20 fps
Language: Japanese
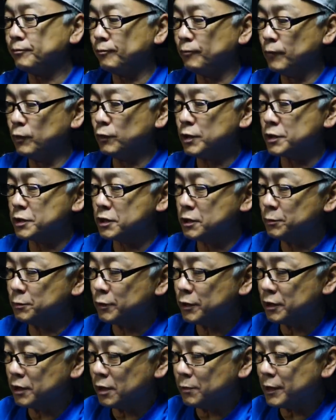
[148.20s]
どうや
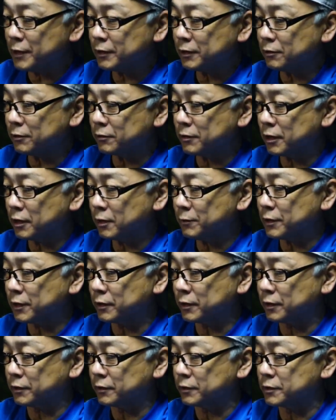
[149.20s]
芝に粘ってるだけみ
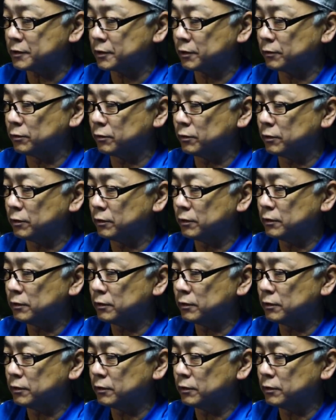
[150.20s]
たいなんですけど、